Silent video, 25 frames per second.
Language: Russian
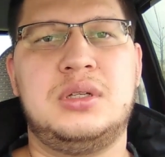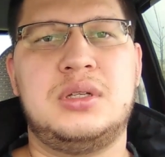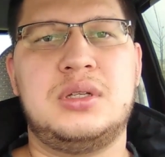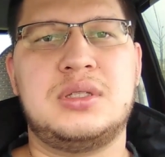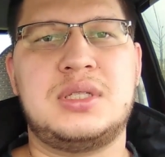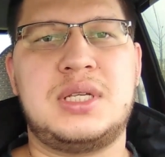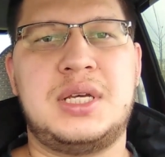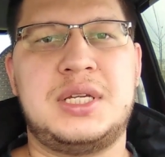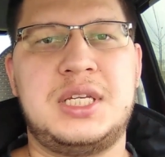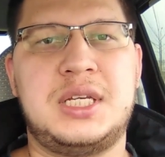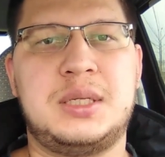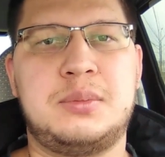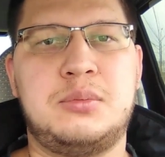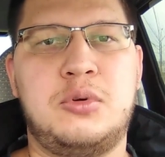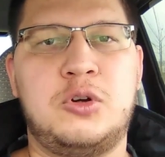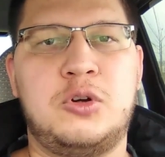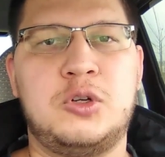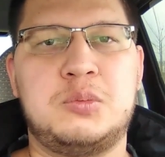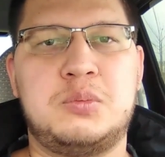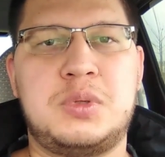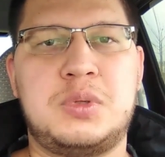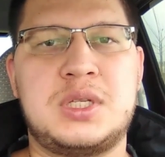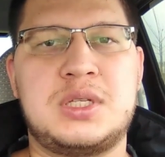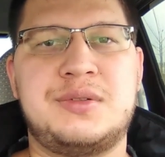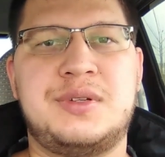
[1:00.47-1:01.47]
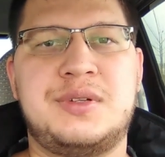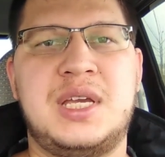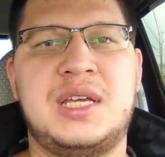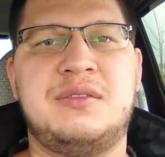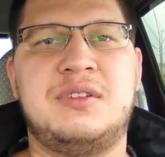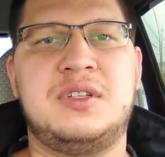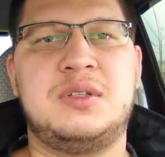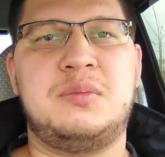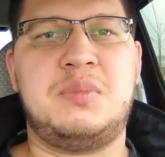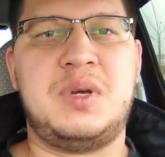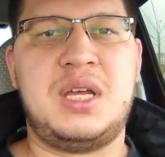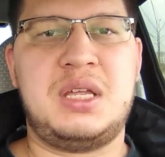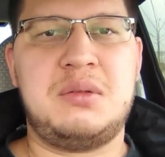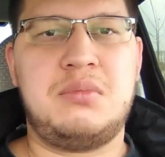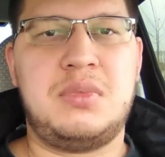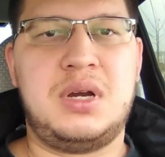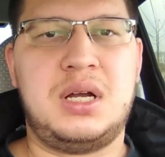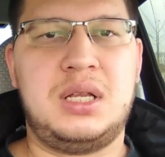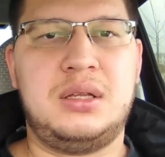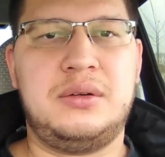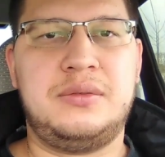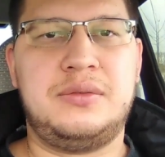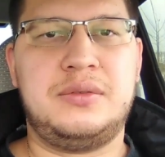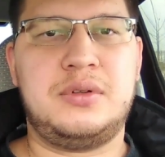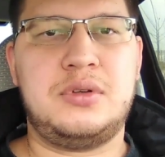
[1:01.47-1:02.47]
За них могут присваивать 5
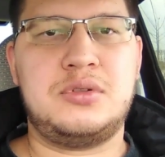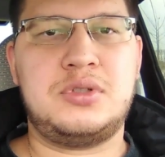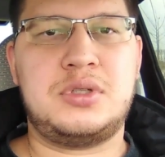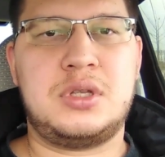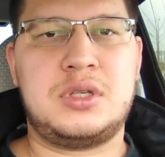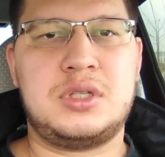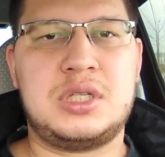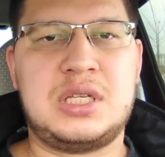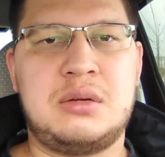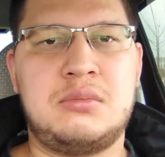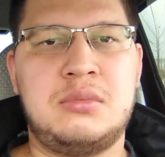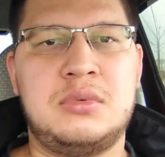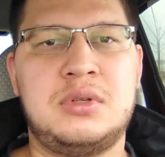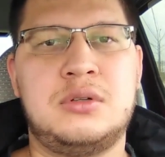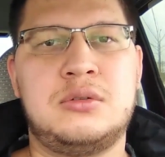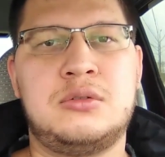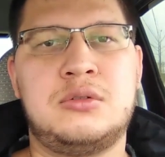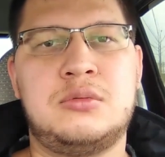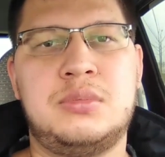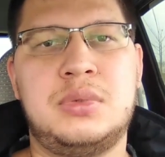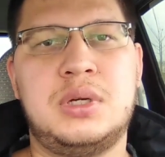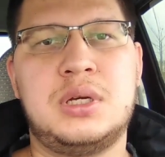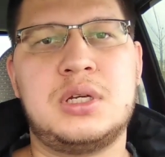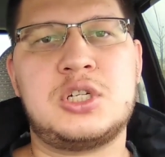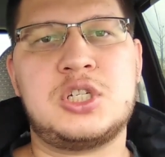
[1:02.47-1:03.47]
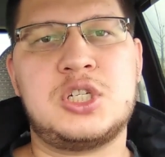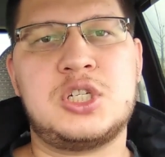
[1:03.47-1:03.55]
баллов, то есть это самые грубые